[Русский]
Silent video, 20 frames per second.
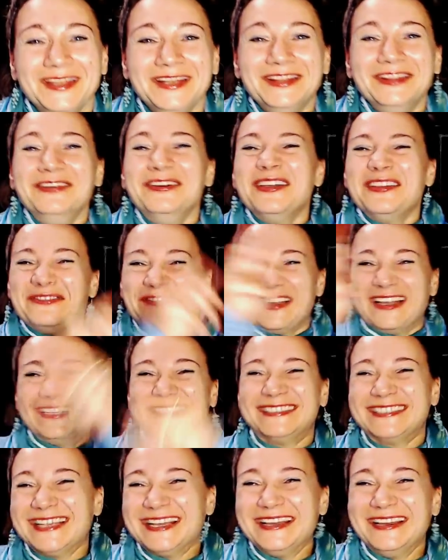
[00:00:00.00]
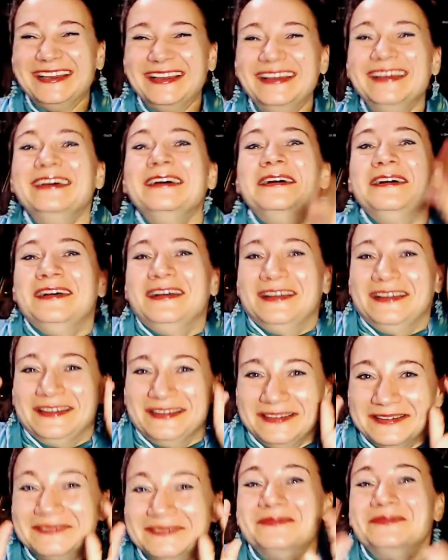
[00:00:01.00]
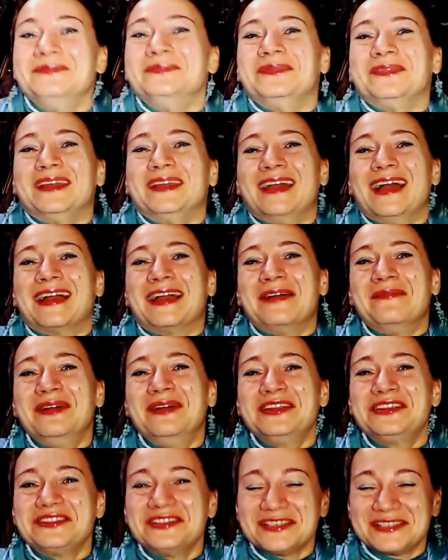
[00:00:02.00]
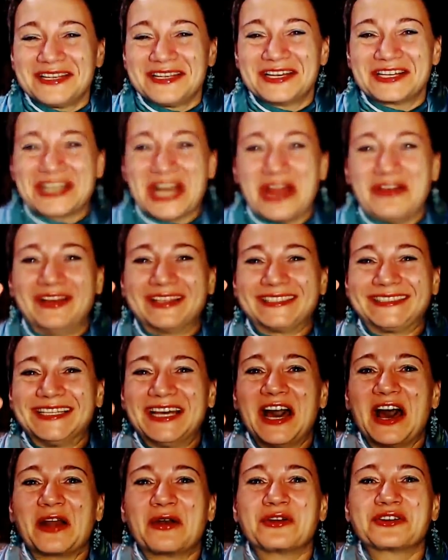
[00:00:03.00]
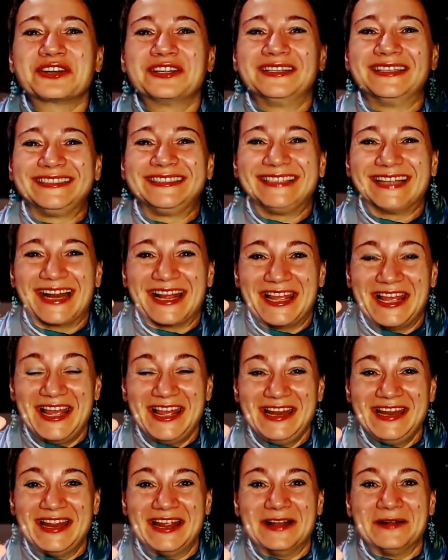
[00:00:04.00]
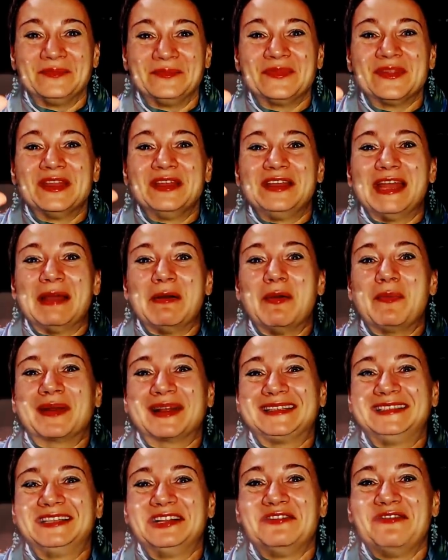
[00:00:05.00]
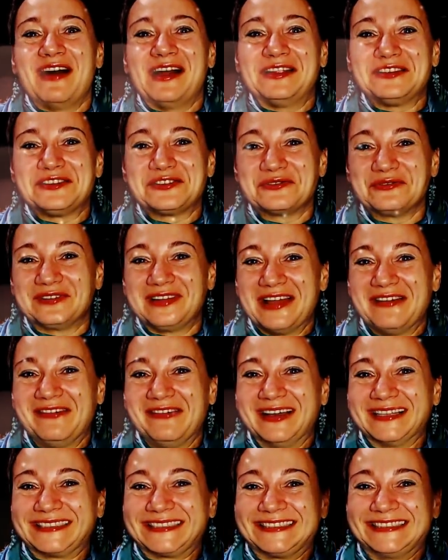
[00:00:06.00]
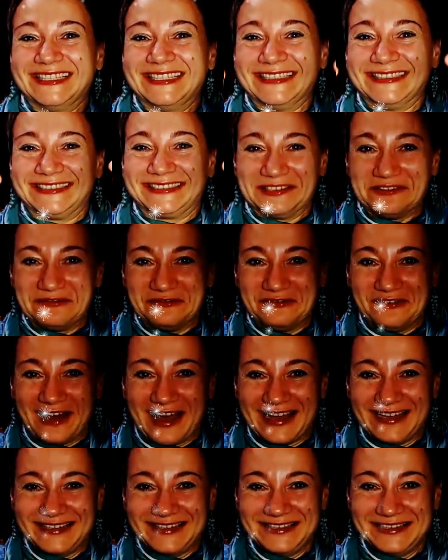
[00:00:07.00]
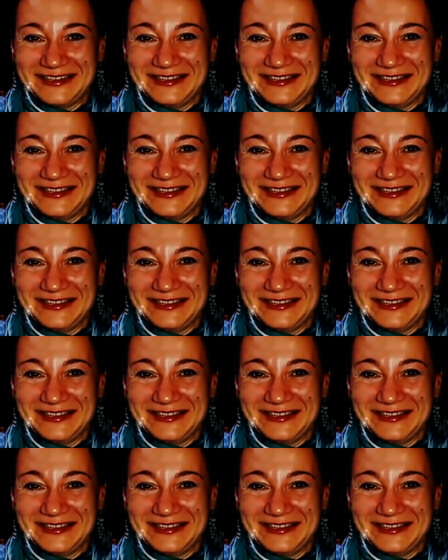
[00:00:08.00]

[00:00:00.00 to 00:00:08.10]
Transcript: Ну и в конце, как обычно, заряжаю вас на хорошее настроение. Я попросила Ванечку для вас станцевать.